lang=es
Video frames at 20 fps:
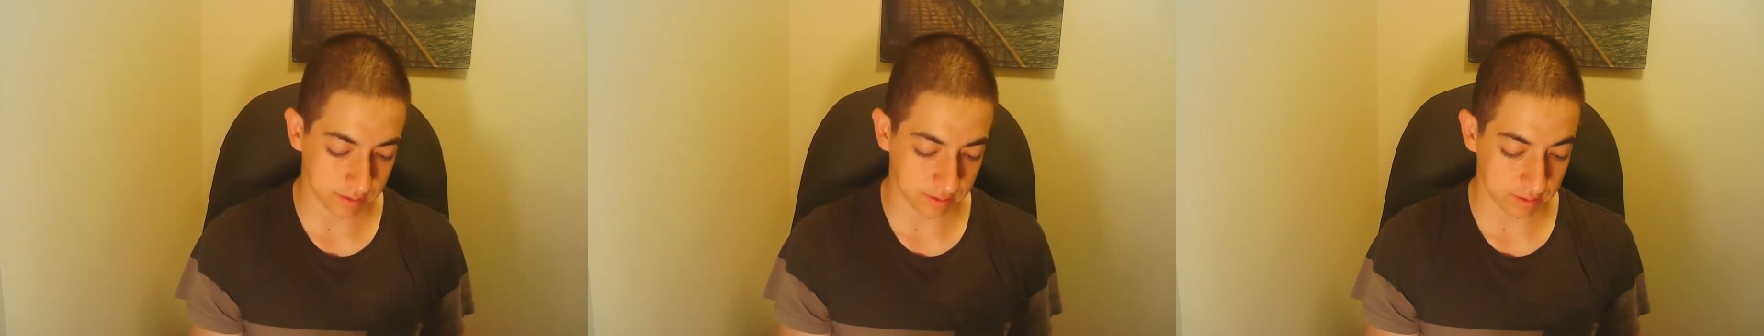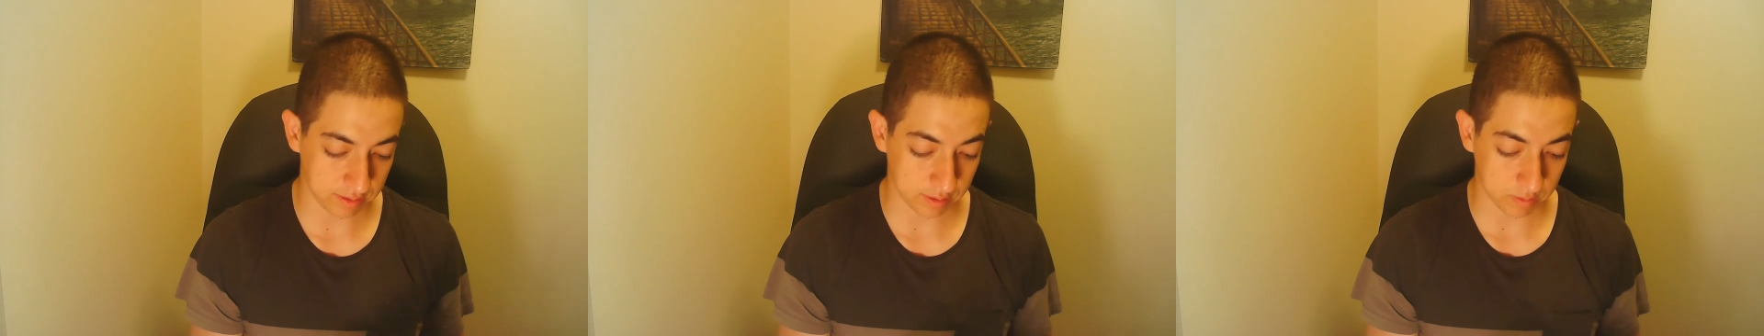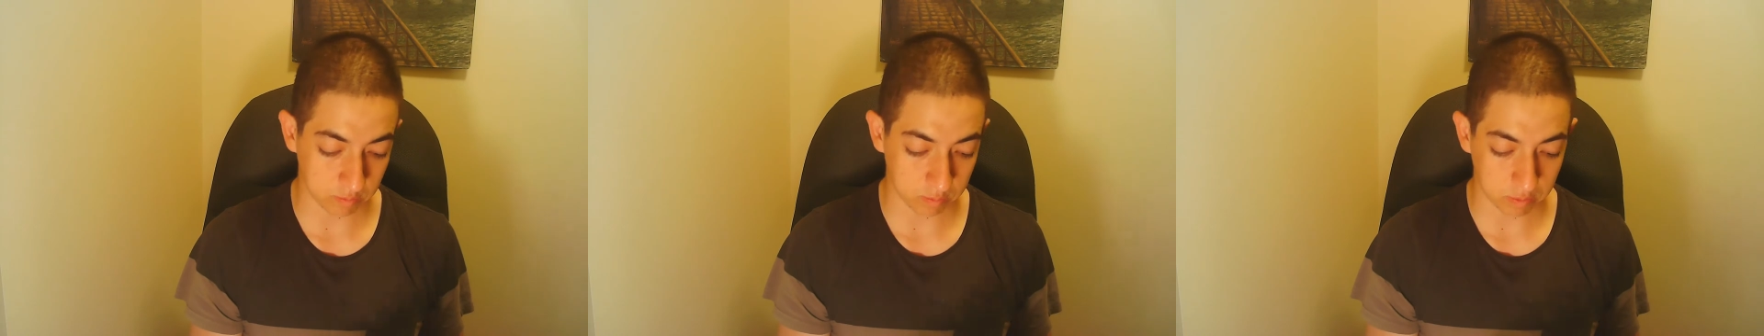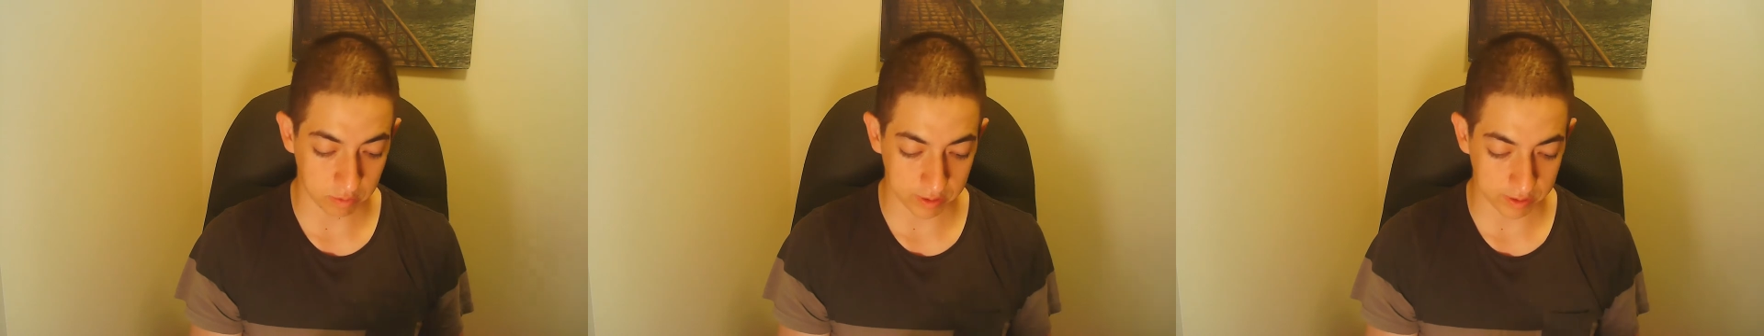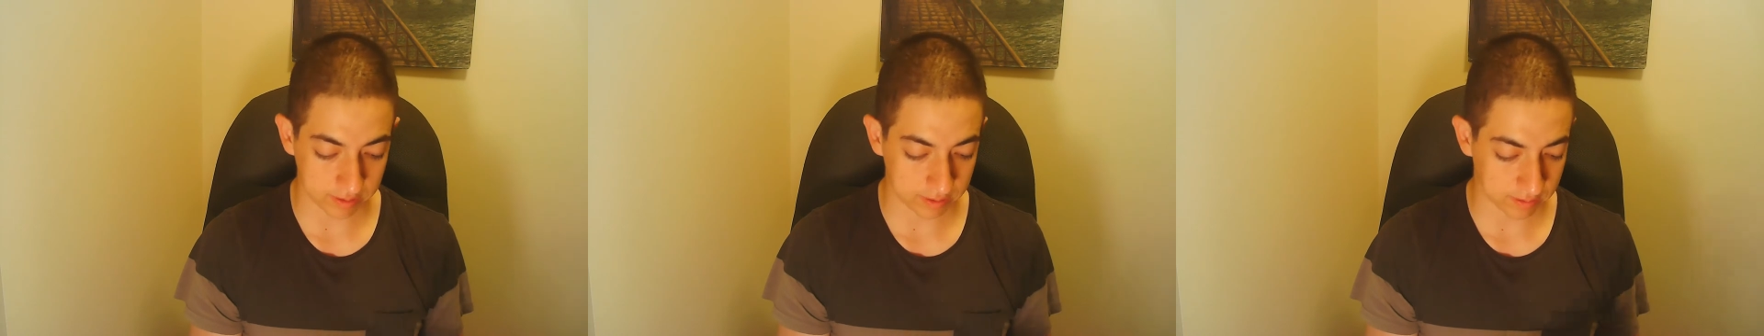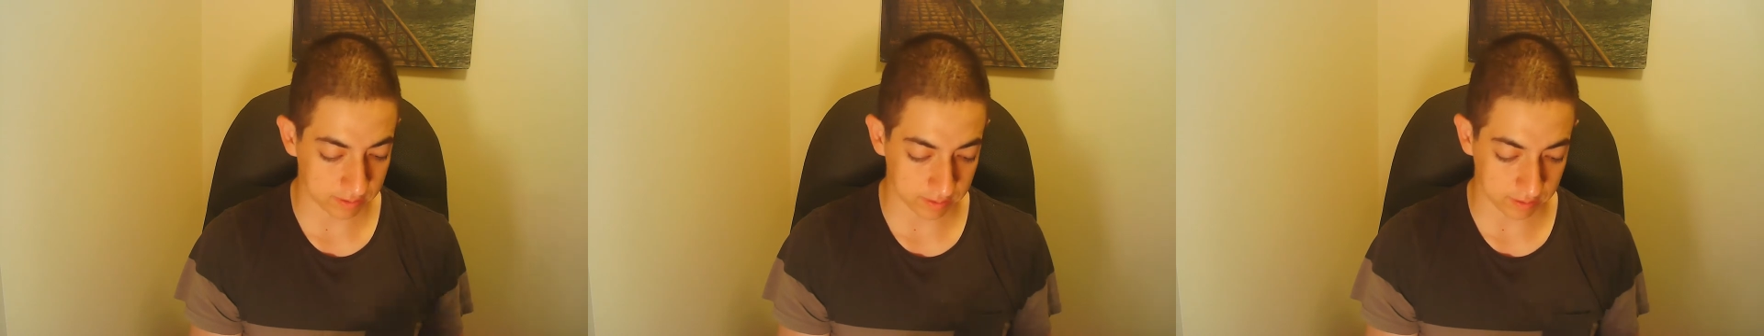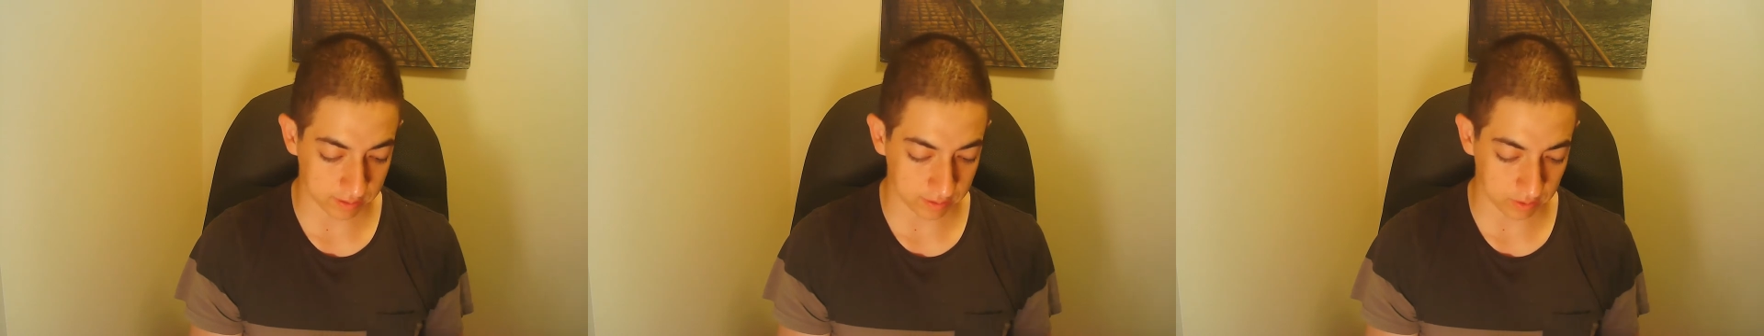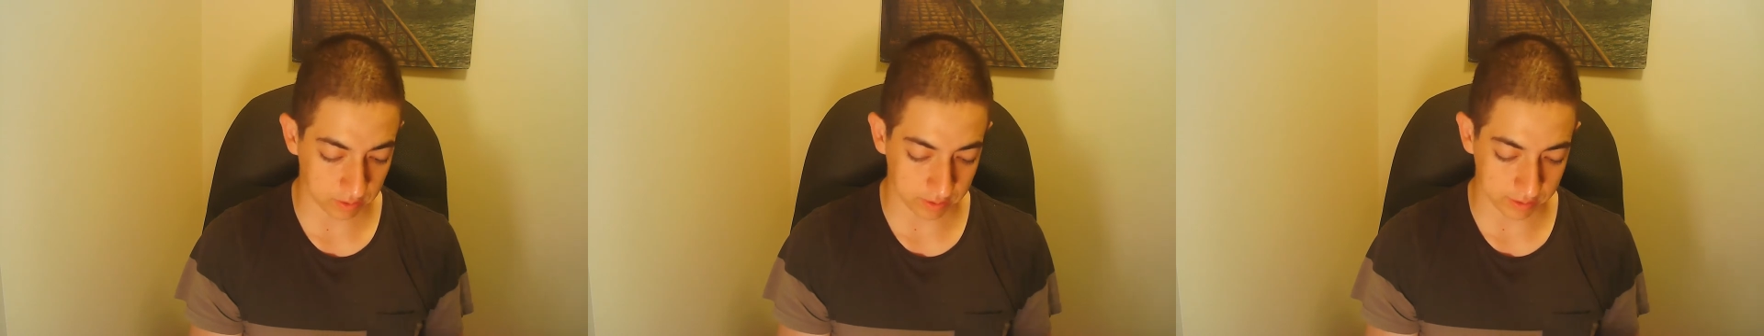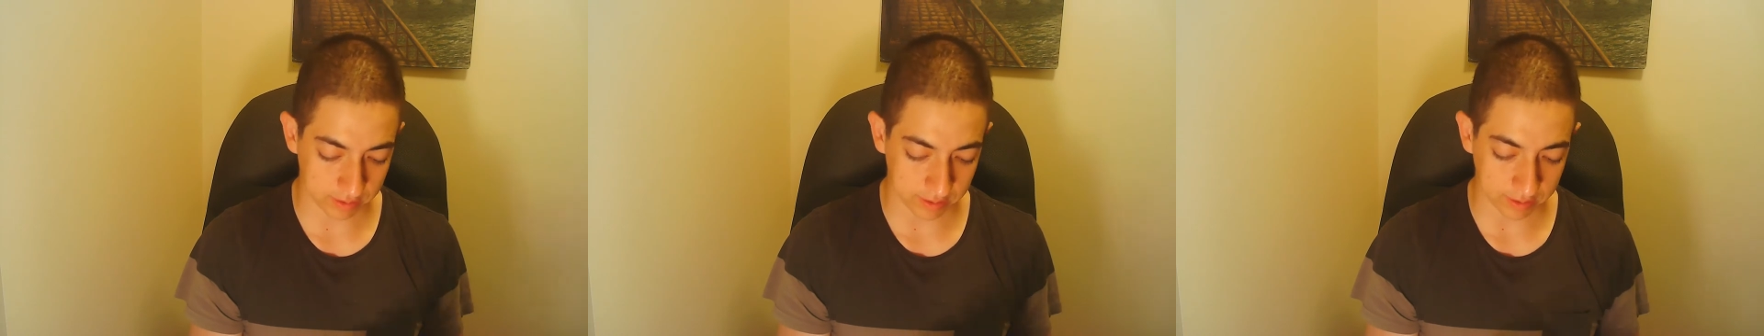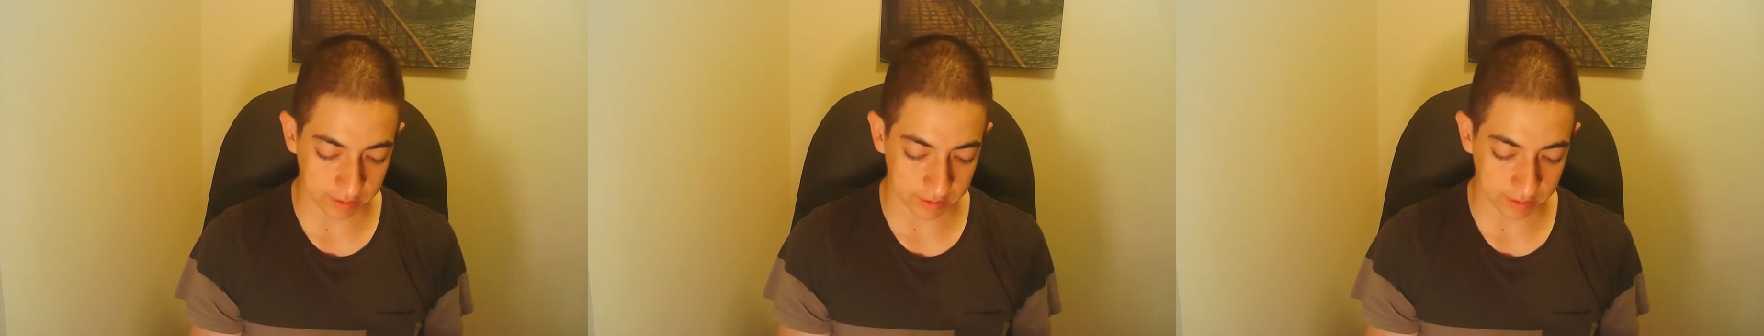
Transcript: después de toda esta